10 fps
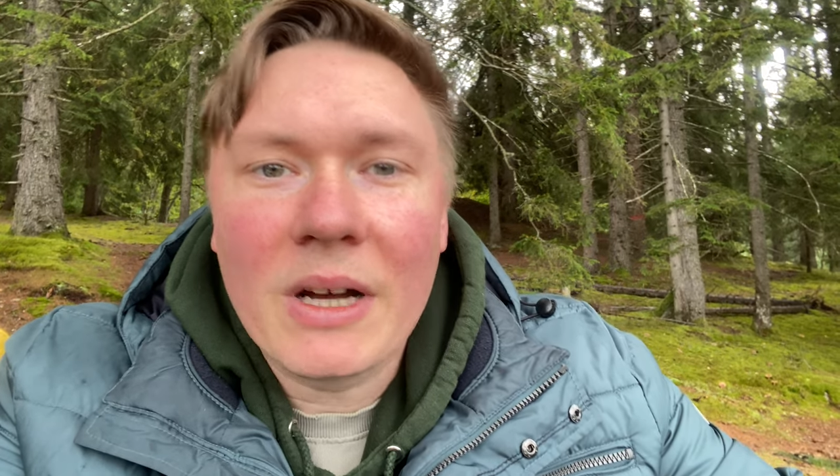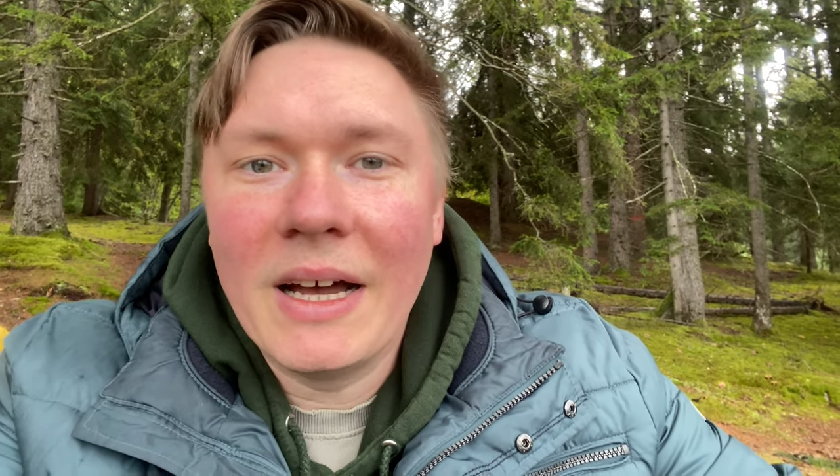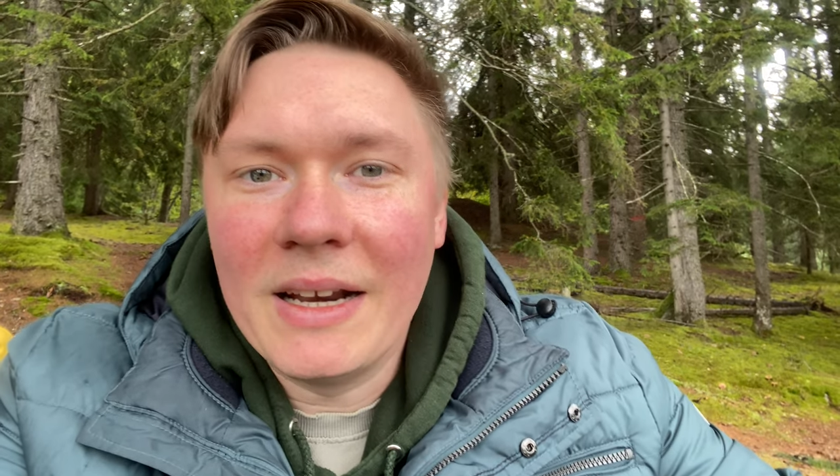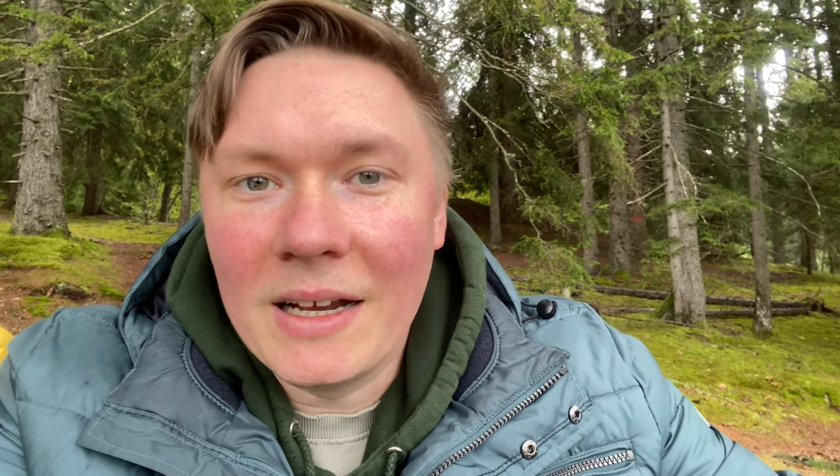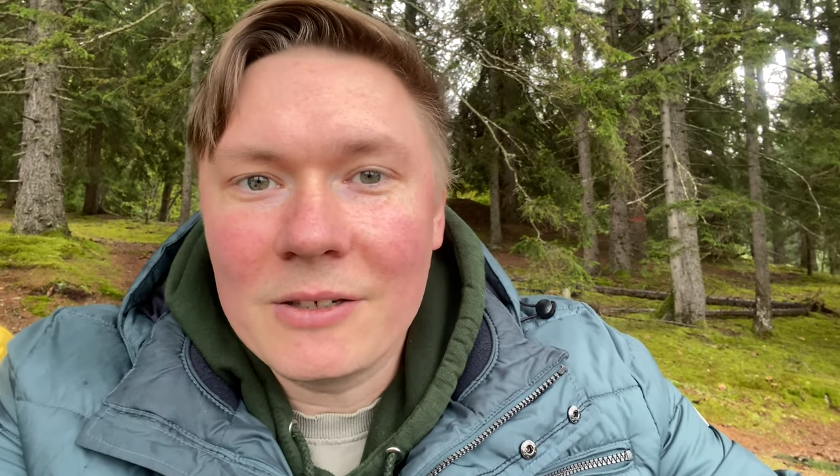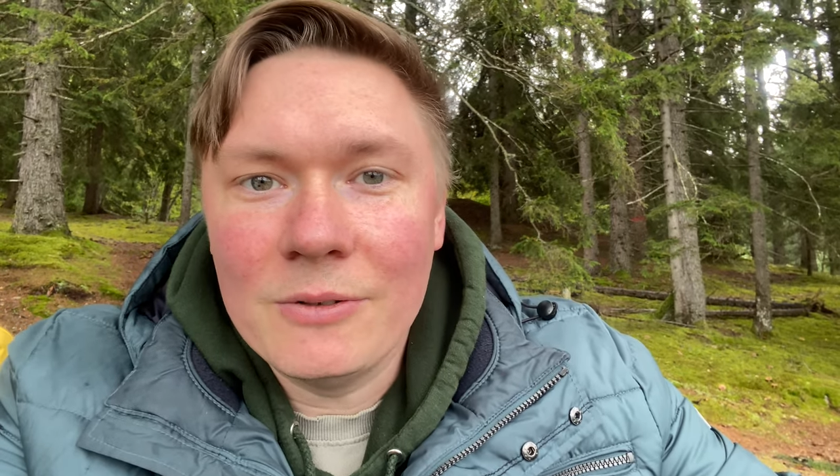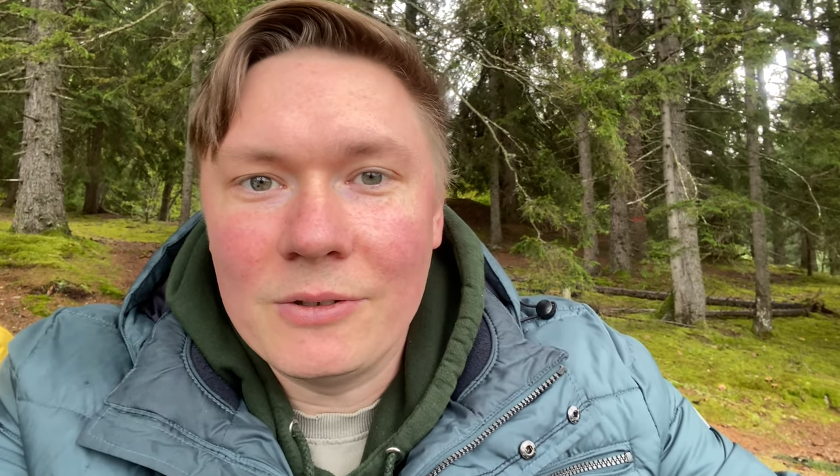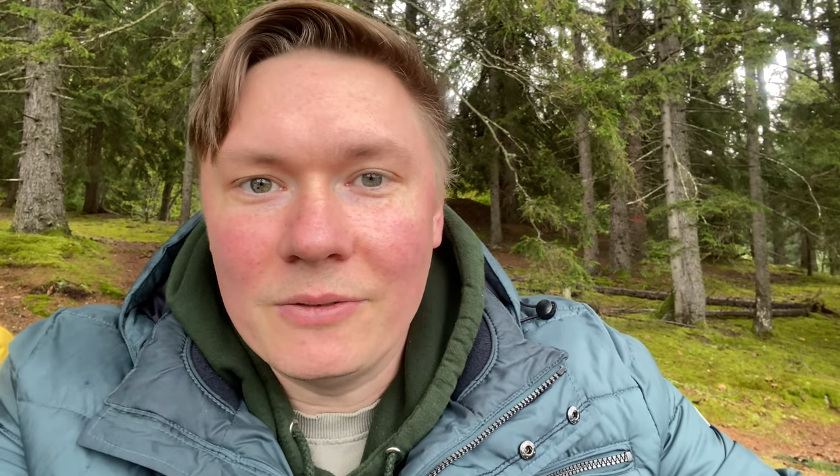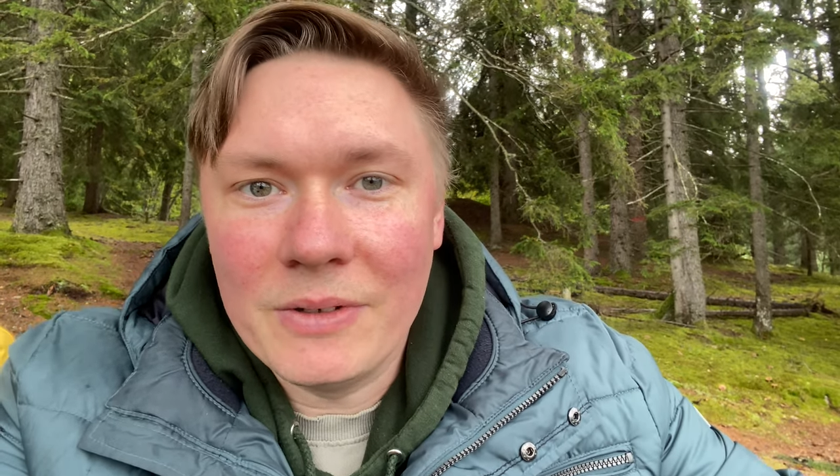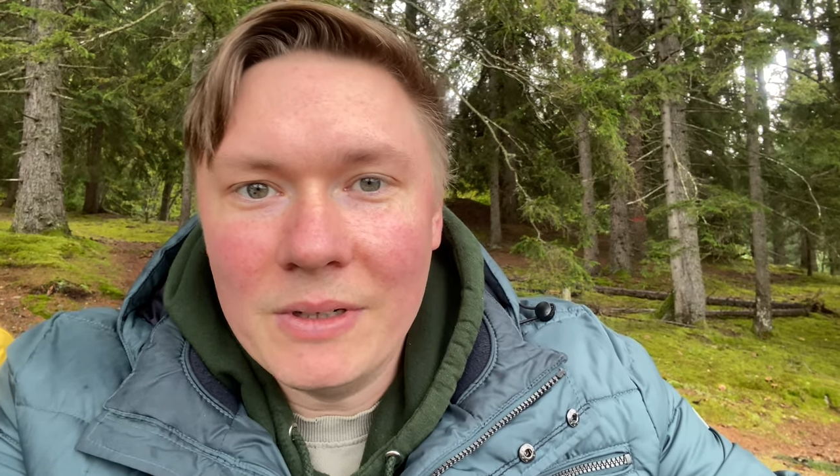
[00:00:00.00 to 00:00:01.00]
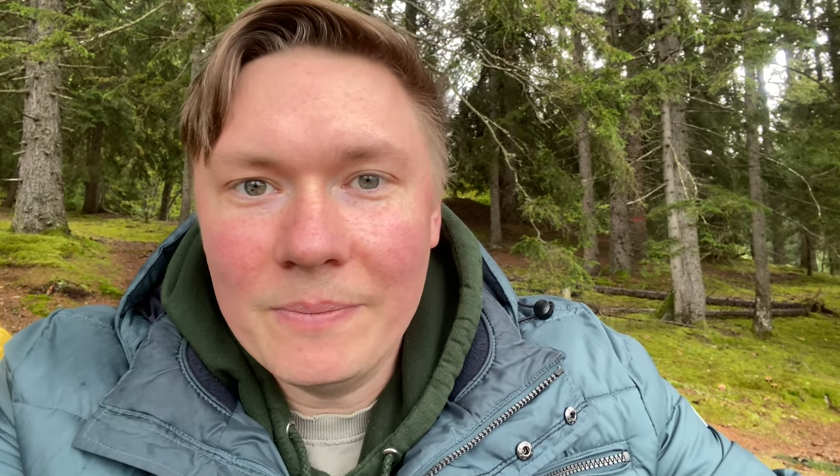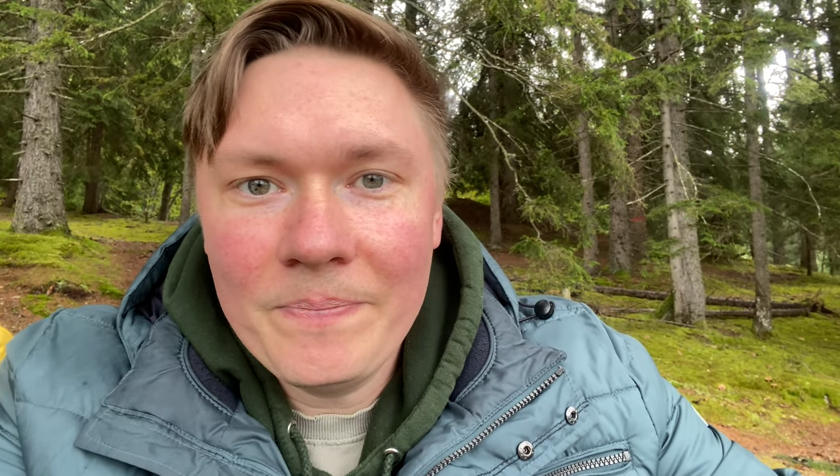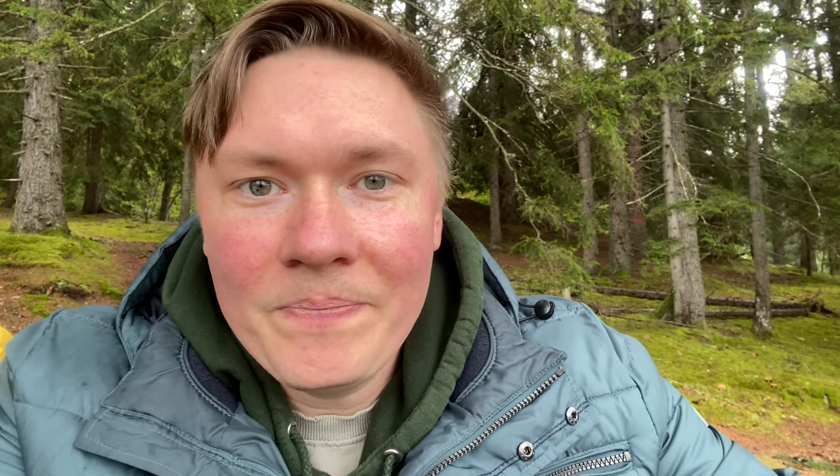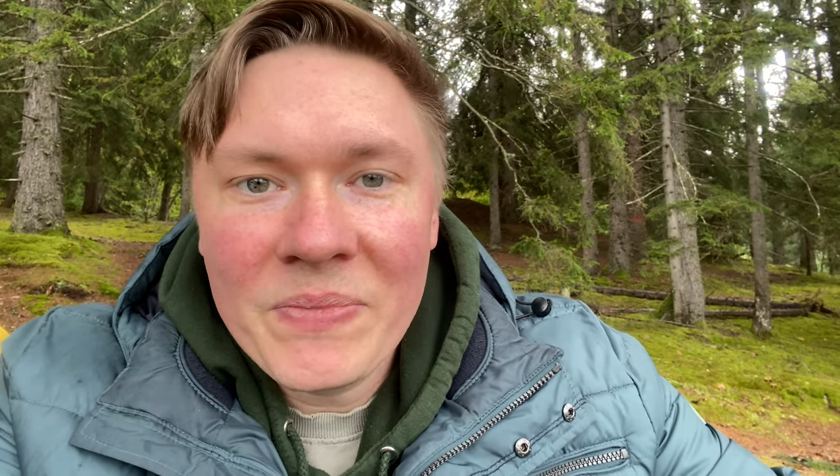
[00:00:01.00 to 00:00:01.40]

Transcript: keinen Anschluss zu finden.